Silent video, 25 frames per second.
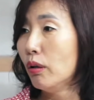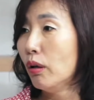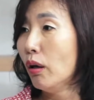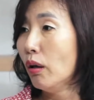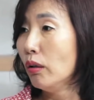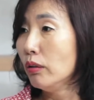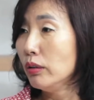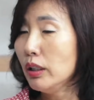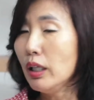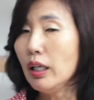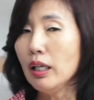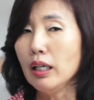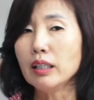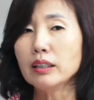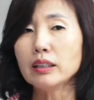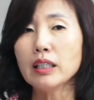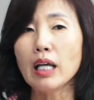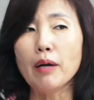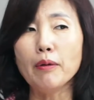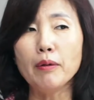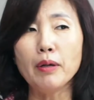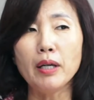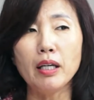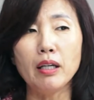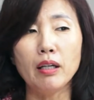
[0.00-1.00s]
있고 네,
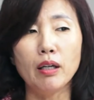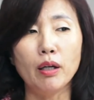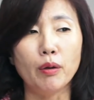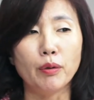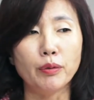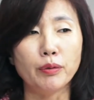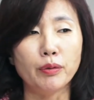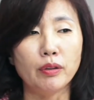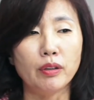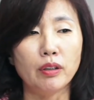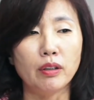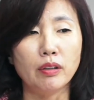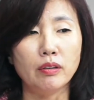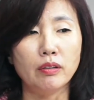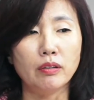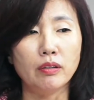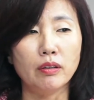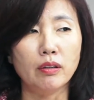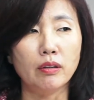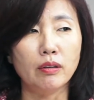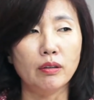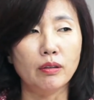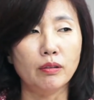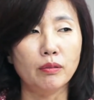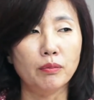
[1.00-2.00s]
사회의
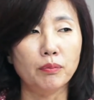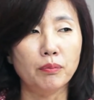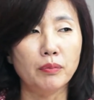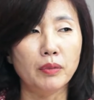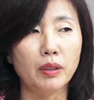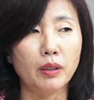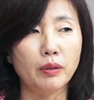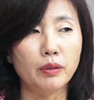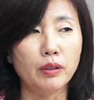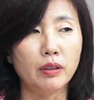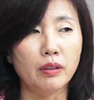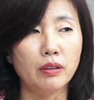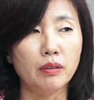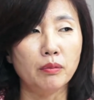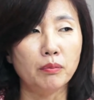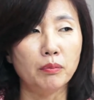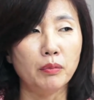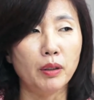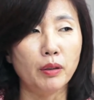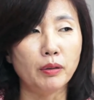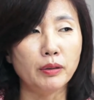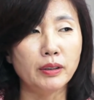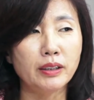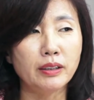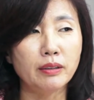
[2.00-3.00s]
어떤
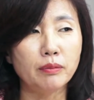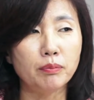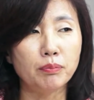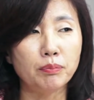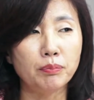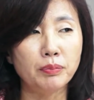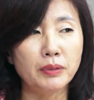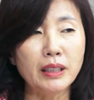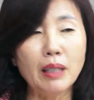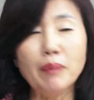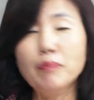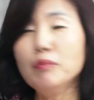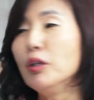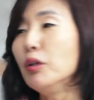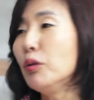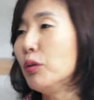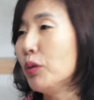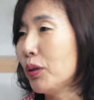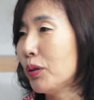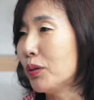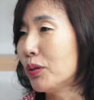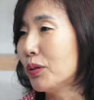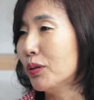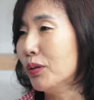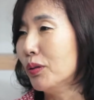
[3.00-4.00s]
뭐
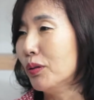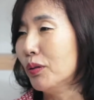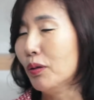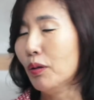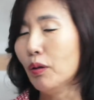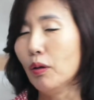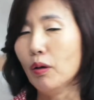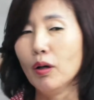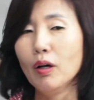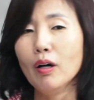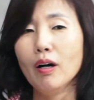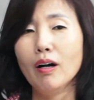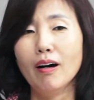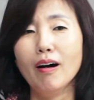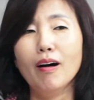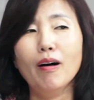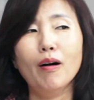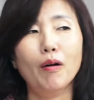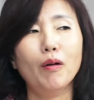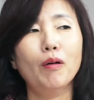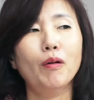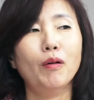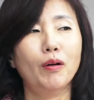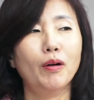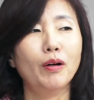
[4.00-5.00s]
참여도 있고 명함도
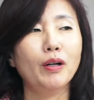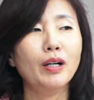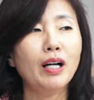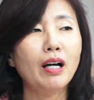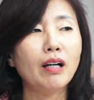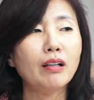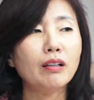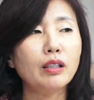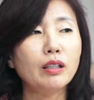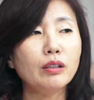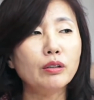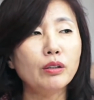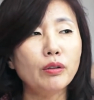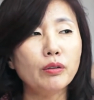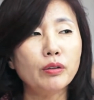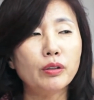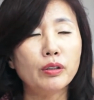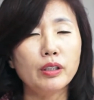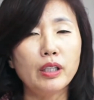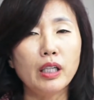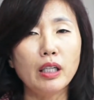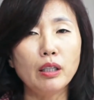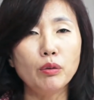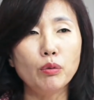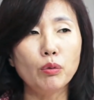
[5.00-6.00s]
있고 그래서
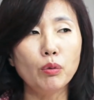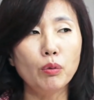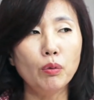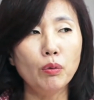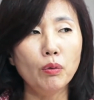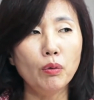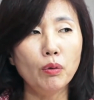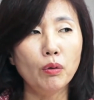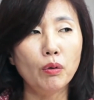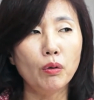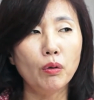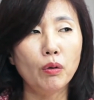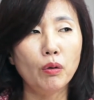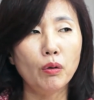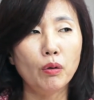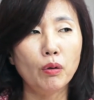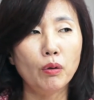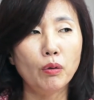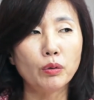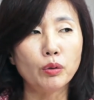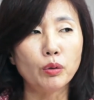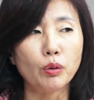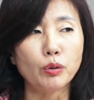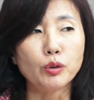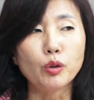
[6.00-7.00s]
그게 또
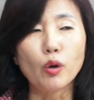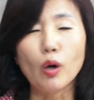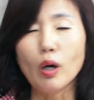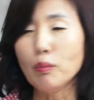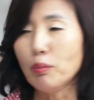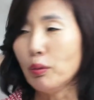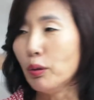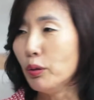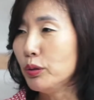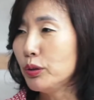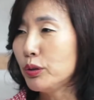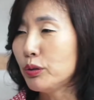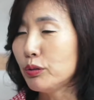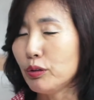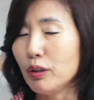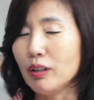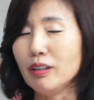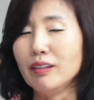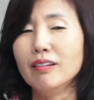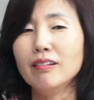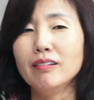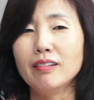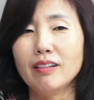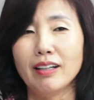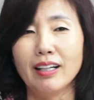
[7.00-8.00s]
더 좋아 보일 수도
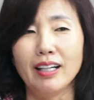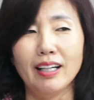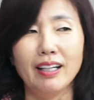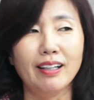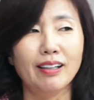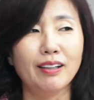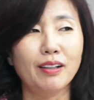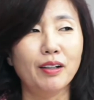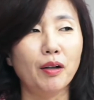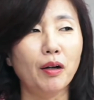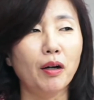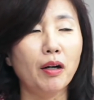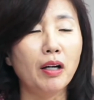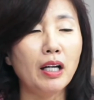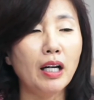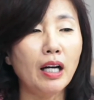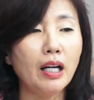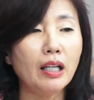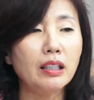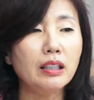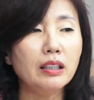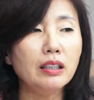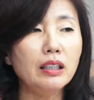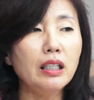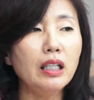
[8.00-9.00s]
있는 거예요.
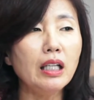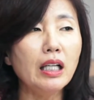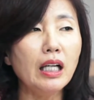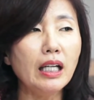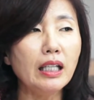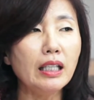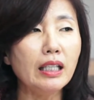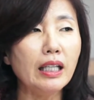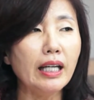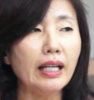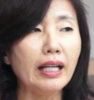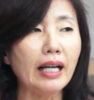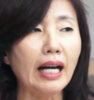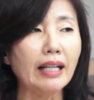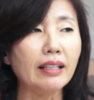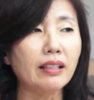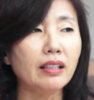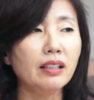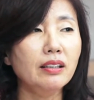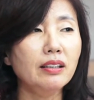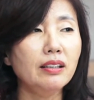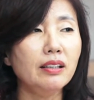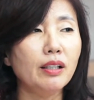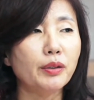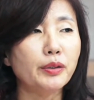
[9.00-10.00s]
그러니까 이게
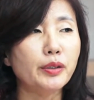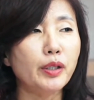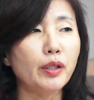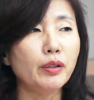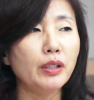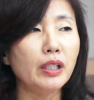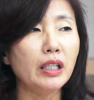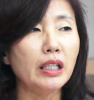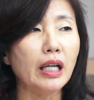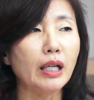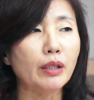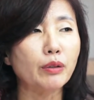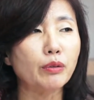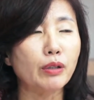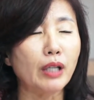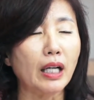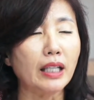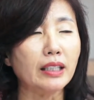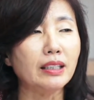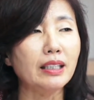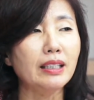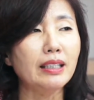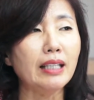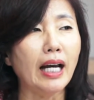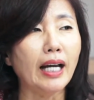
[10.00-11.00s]
같은 여성이라도
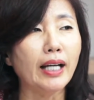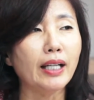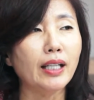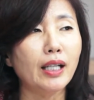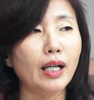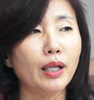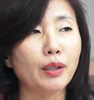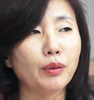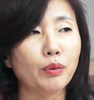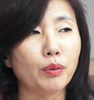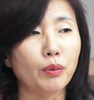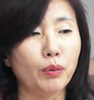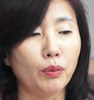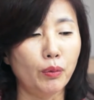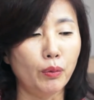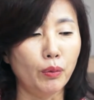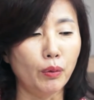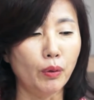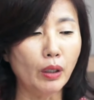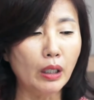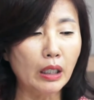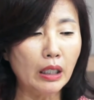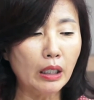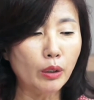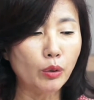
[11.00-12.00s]
같은
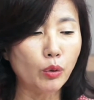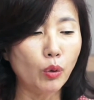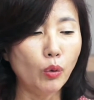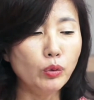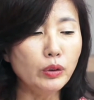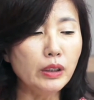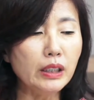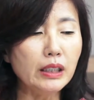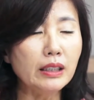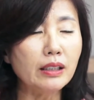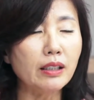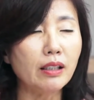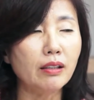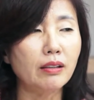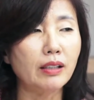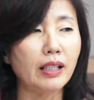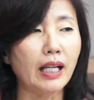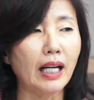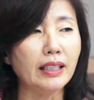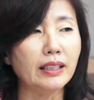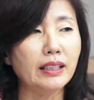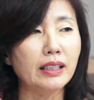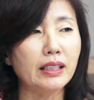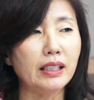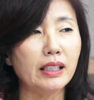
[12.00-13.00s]
나이라도 동질성을
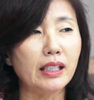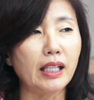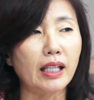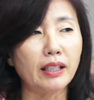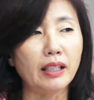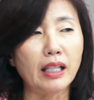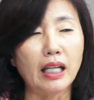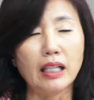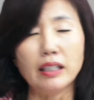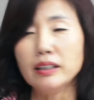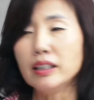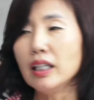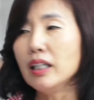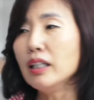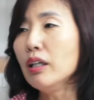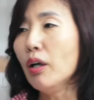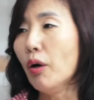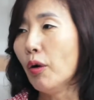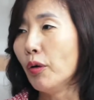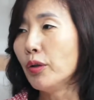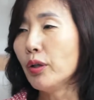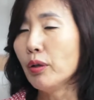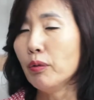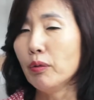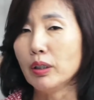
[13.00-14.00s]
가지기가 굉장히
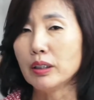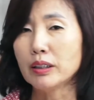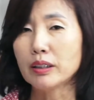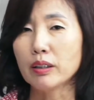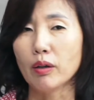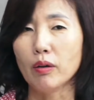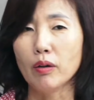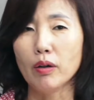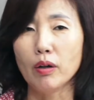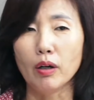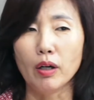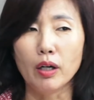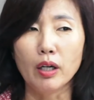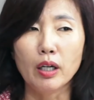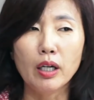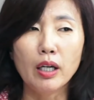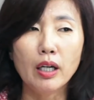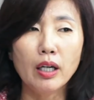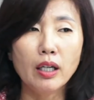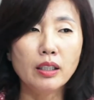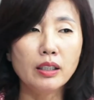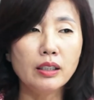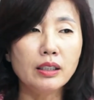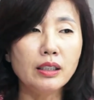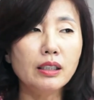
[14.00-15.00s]
어려워서
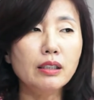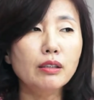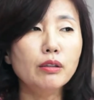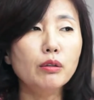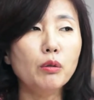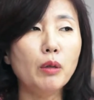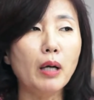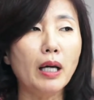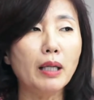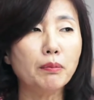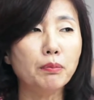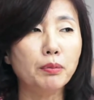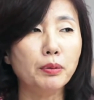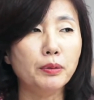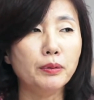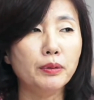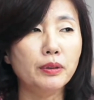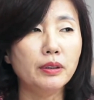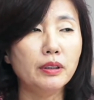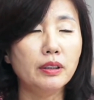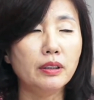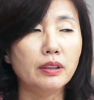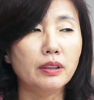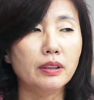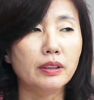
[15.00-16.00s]
싱글
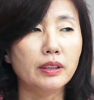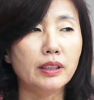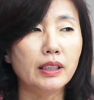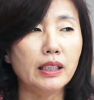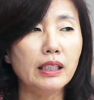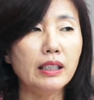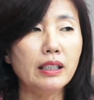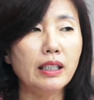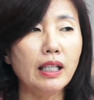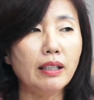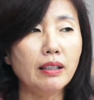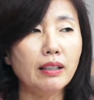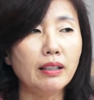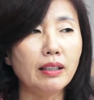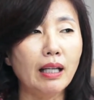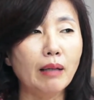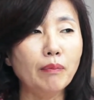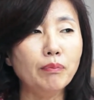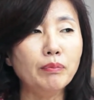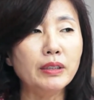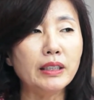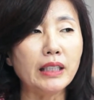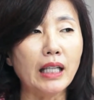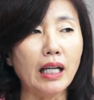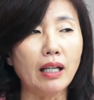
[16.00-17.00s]
와이프는 일단
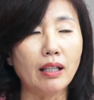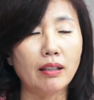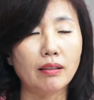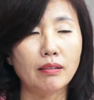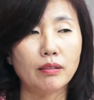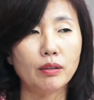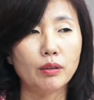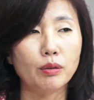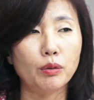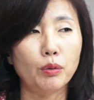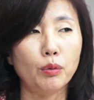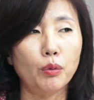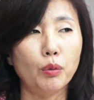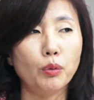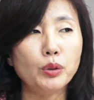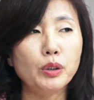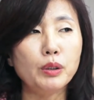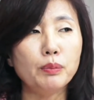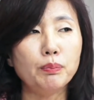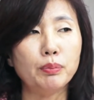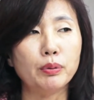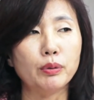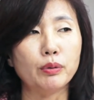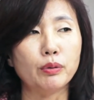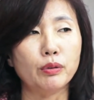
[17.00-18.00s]
남자
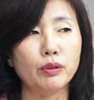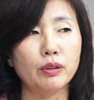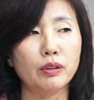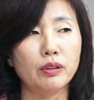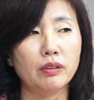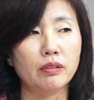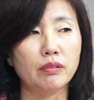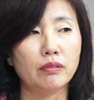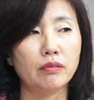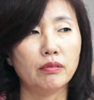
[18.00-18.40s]
50%는